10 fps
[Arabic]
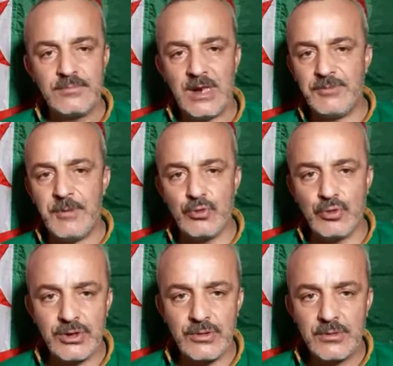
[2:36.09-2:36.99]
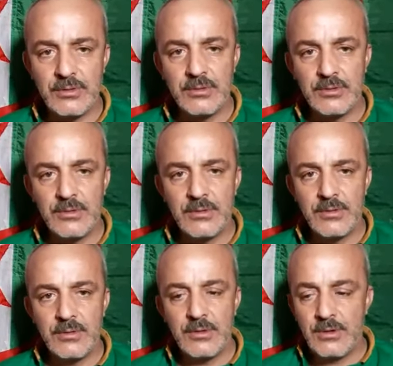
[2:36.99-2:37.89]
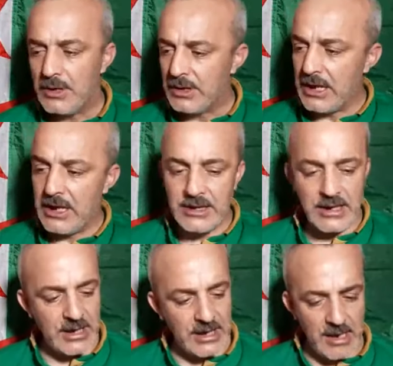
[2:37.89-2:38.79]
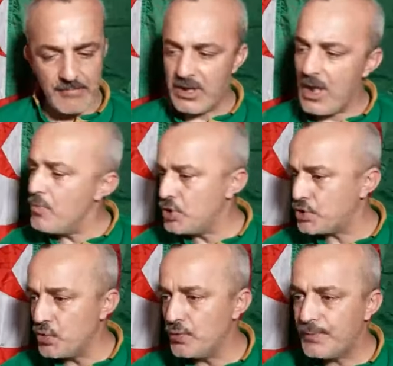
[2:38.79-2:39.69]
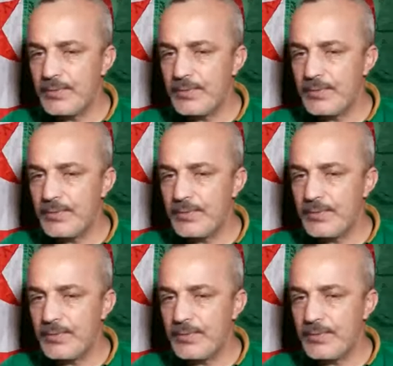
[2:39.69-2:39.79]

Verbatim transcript: عجبتوش قال لنا نقلع منها ونشوف